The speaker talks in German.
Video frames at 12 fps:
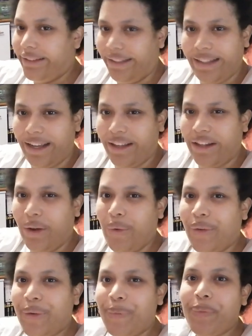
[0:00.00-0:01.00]
Ist eigentlich
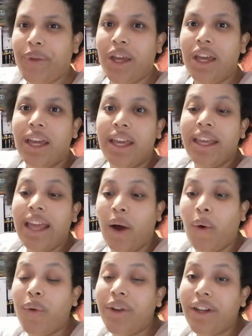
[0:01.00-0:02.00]
traurig.
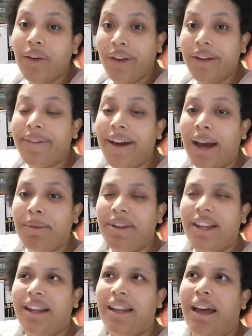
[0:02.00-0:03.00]
Ja, und auf jeden Fall habe
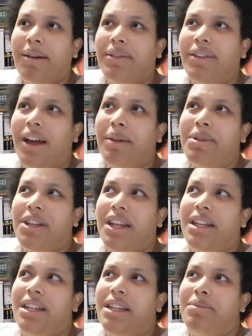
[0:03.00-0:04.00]
ich dann da, habe ich
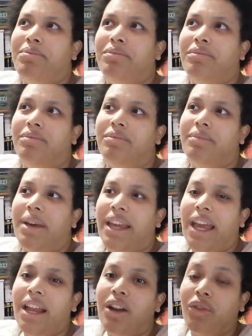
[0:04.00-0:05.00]
dann eben mein
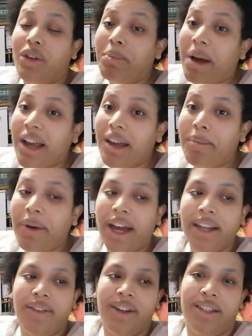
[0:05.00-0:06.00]
Geld auf die Bank
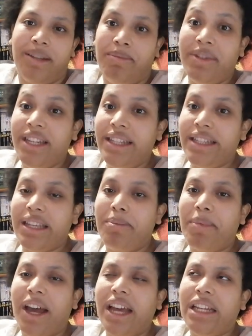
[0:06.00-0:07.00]
gebracht, weil ich es eben Zinsen
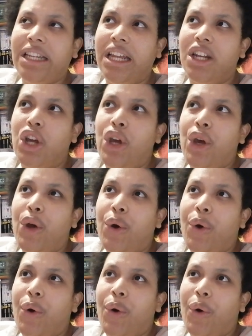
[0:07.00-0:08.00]
gebracht hat.
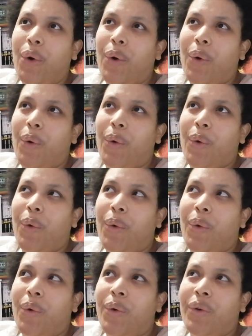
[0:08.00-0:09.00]

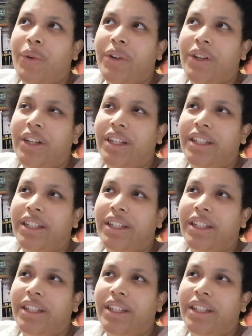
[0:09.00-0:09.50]
Und